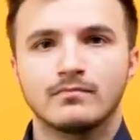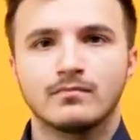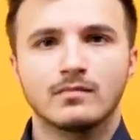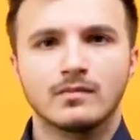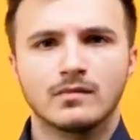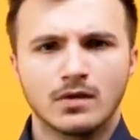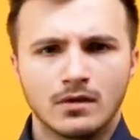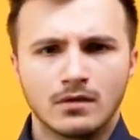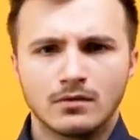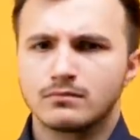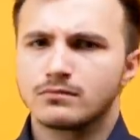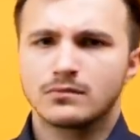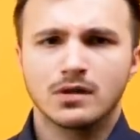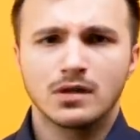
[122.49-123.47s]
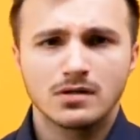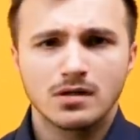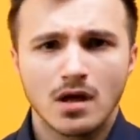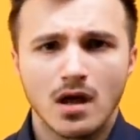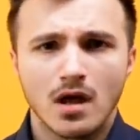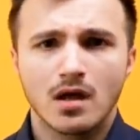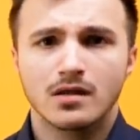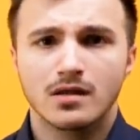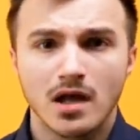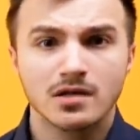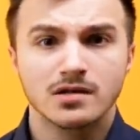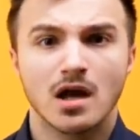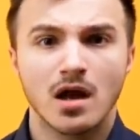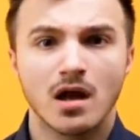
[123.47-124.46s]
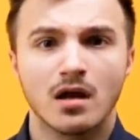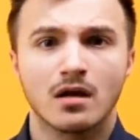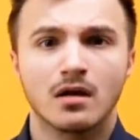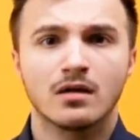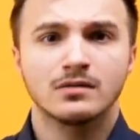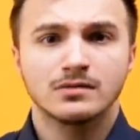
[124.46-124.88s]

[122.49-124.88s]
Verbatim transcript: நமக்கு தெரியாமல் போகிறது தான் ஆனால்